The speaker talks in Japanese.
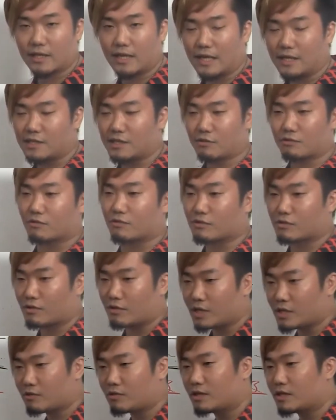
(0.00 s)
てなっちゃうとそれ
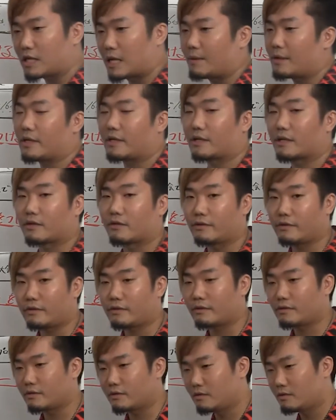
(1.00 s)
はそれでダメなんだけ
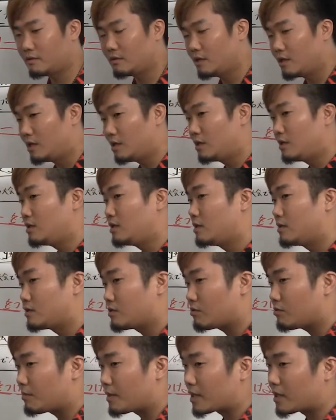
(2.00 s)
ど
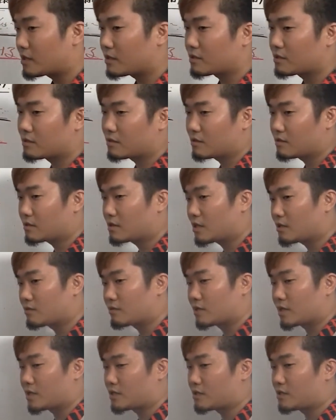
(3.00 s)
そのバランス結
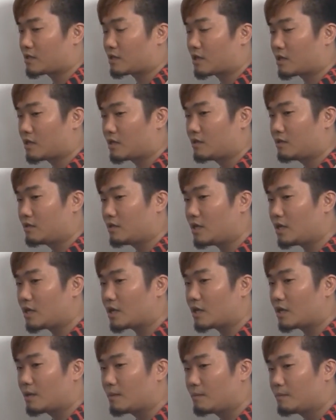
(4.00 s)
構大事だな
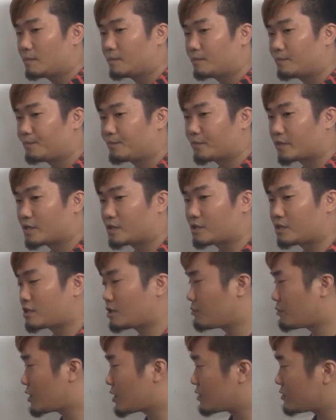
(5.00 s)
で知っ
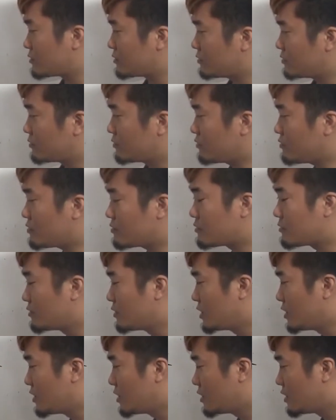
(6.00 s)
てもらうと
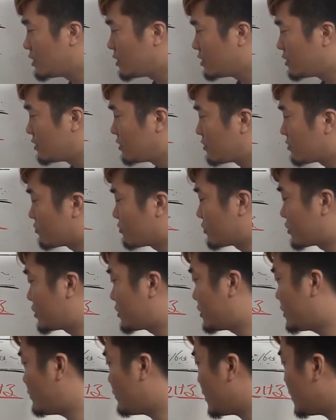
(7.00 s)
この
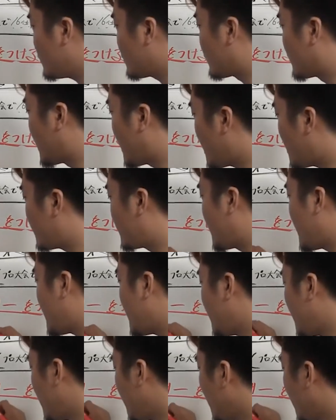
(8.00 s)
知ってもらうと出会出
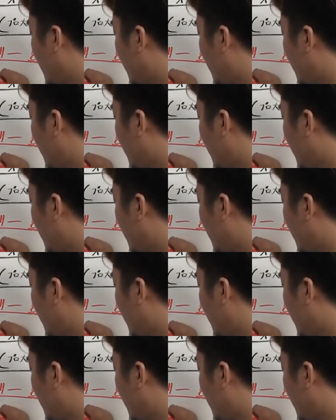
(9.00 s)
会いね